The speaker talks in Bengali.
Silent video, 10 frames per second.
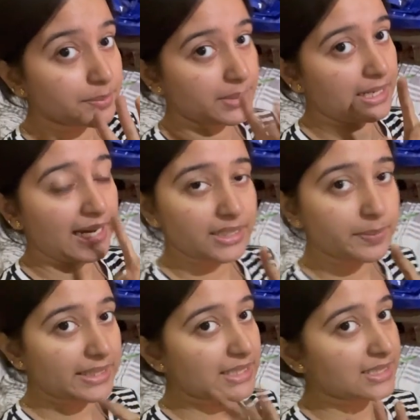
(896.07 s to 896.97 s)
মানে একটা
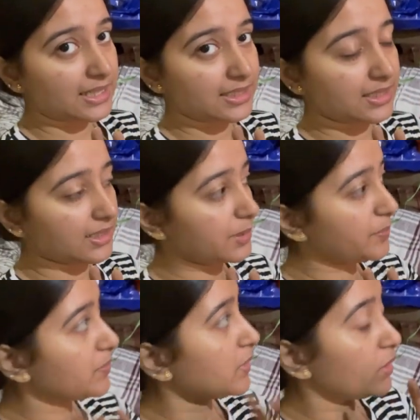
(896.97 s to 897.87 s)
প্যাকেটে চারটে থাকে
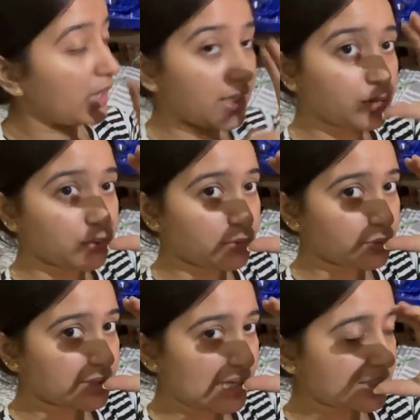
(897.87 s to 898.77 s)
এই
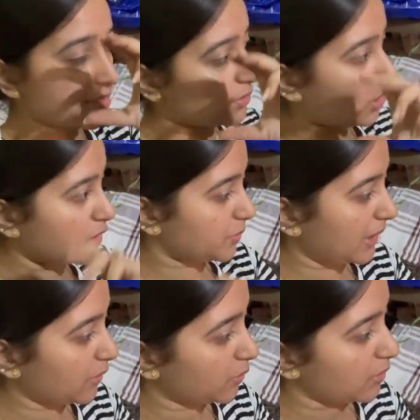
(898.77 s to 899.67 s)
টুকুটুকু সাইজের স্কচ
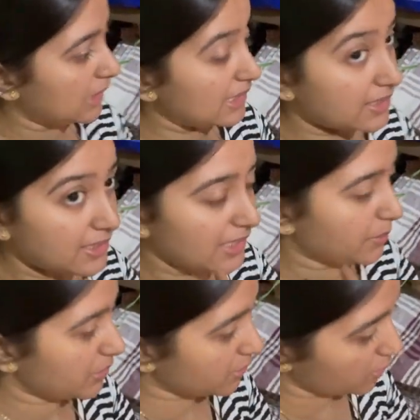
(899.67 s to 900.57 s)
ব্রাইটগুলো আছে থ্রি
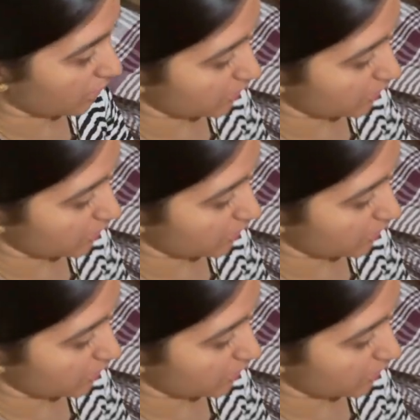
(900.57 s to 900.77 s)
এম এর স্কচ